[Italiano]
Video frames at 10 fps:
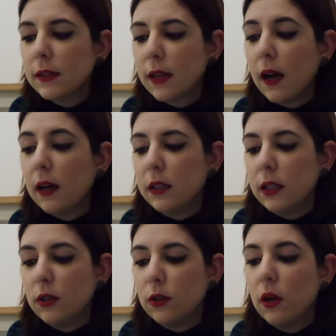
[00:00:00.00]
In
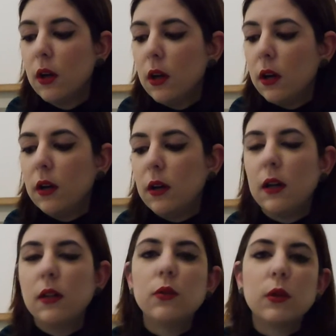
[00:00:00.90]
realtà io eh, a